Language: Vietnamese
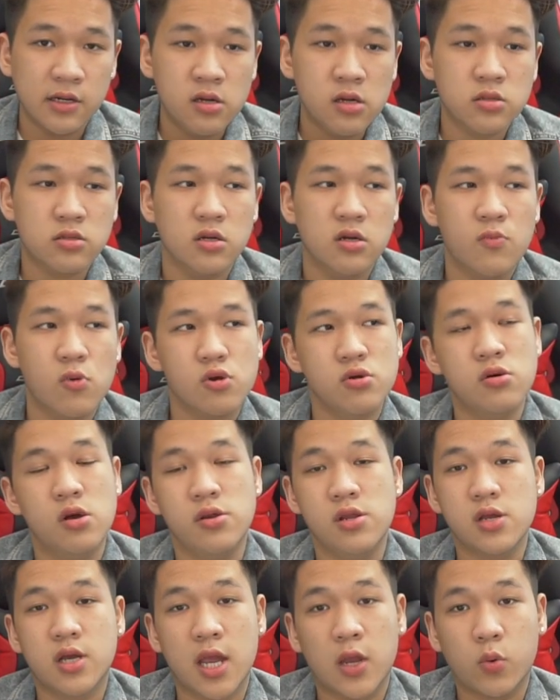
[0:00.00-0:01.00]
đưa tới mọi
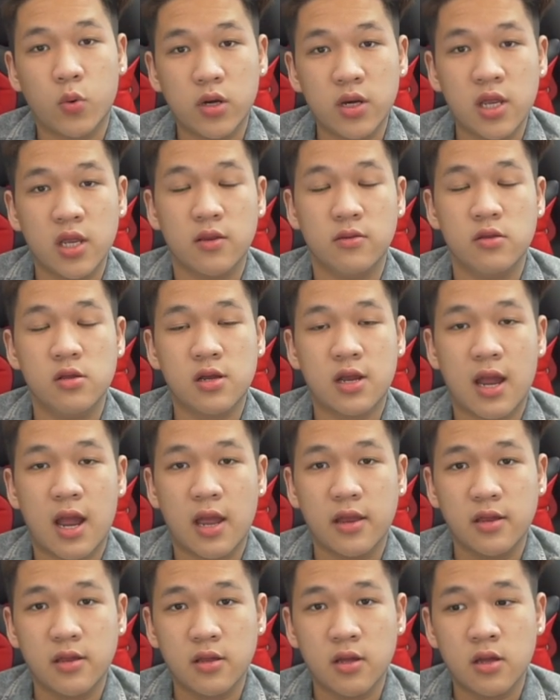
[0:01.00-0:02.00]
người những cái quyết định những
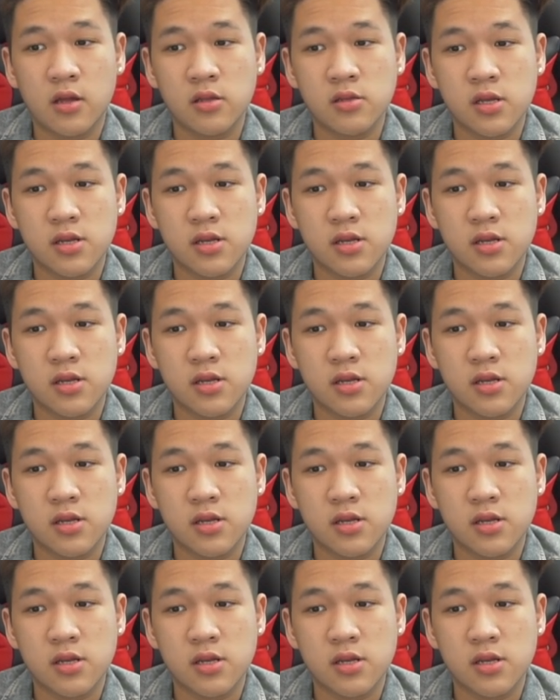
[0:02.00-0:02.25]
cái ờ,